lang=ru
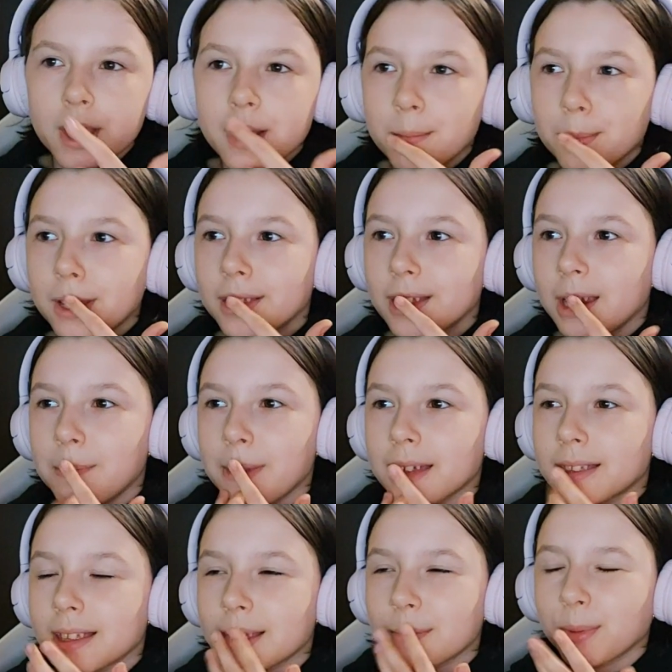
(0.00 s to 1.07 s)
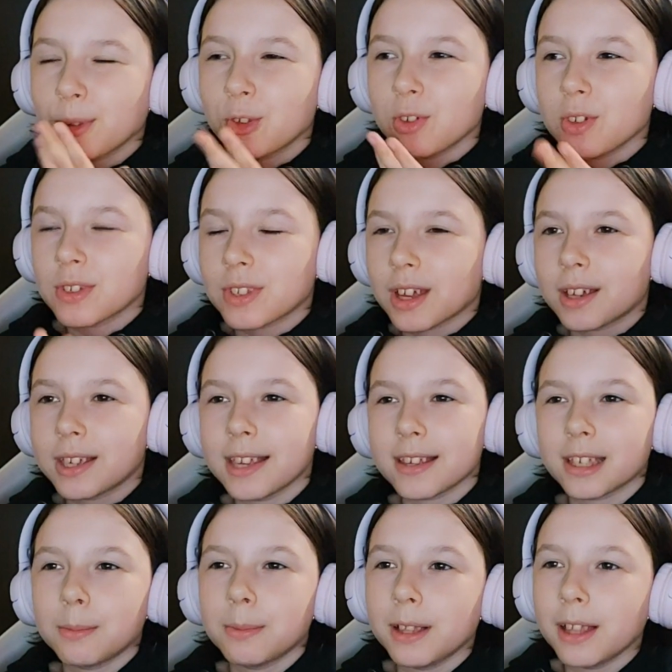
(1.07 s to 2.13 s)
блин, ребят, это получилось, как
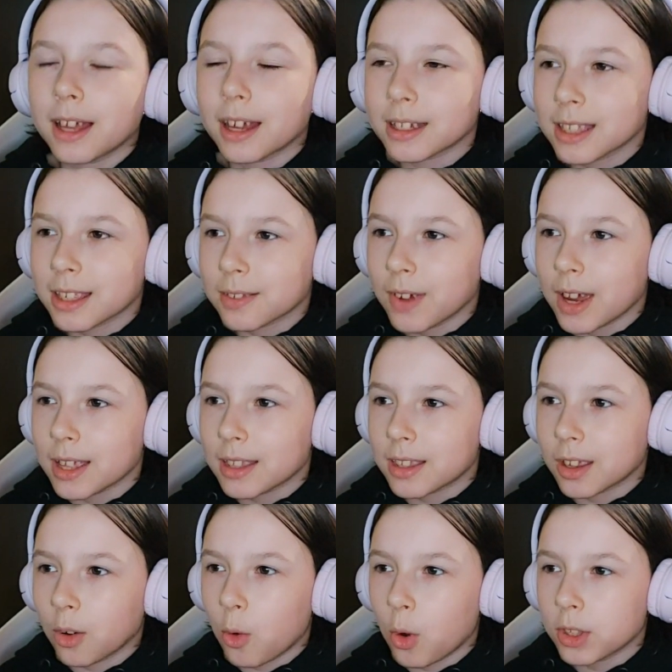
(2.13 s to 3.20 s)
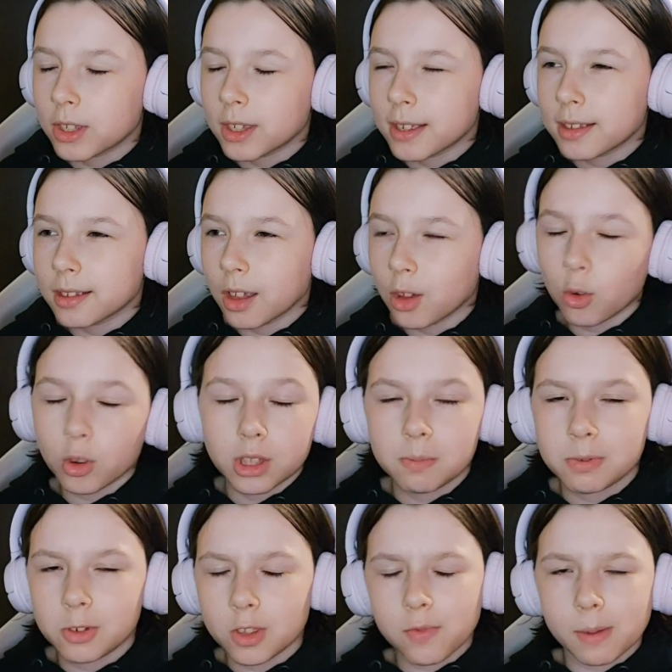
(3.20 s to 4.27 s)
я забыла, как называется кот единорог.
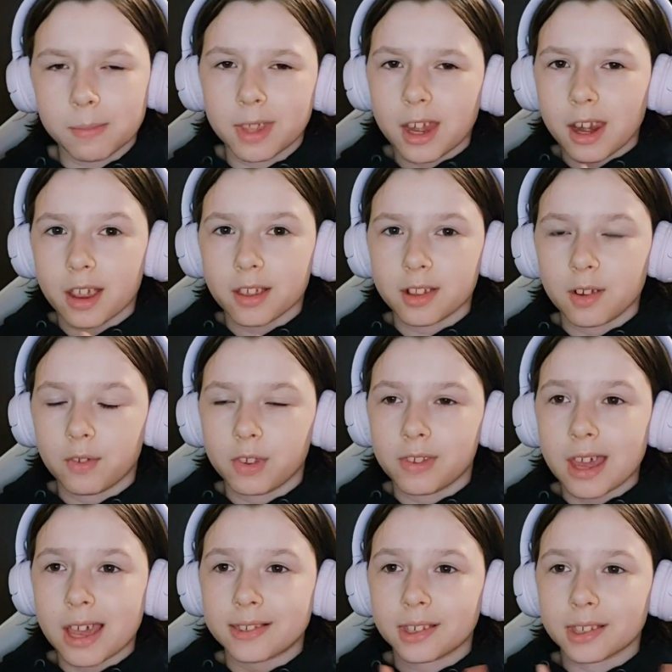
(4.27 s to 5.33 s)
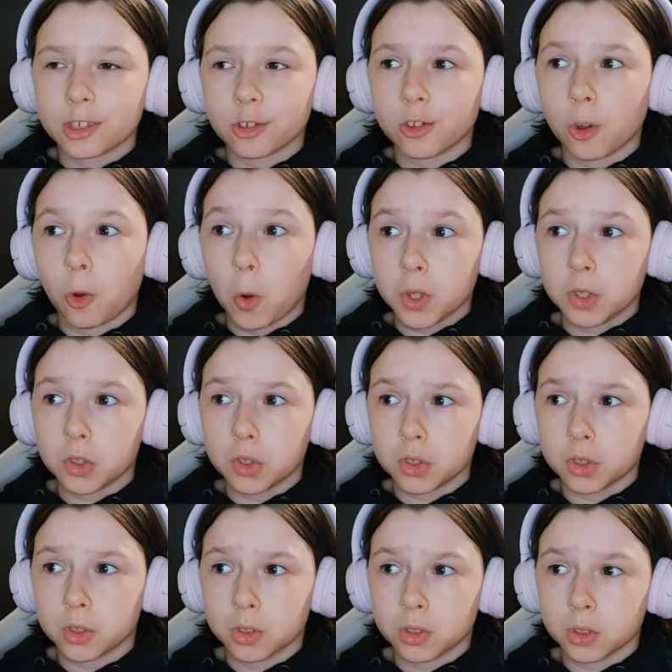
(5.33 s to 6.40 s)
Напишите в комментариях, если вы знаете, точнее, кот с
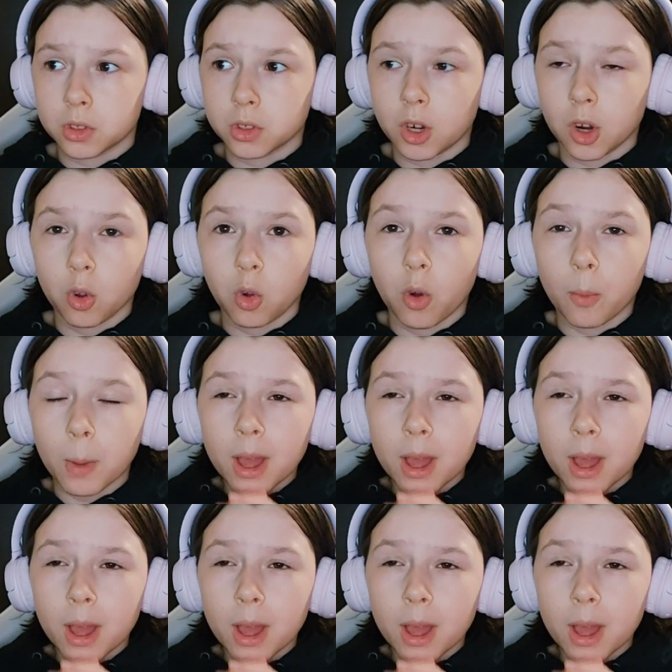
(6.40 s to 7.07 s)
э, рогом.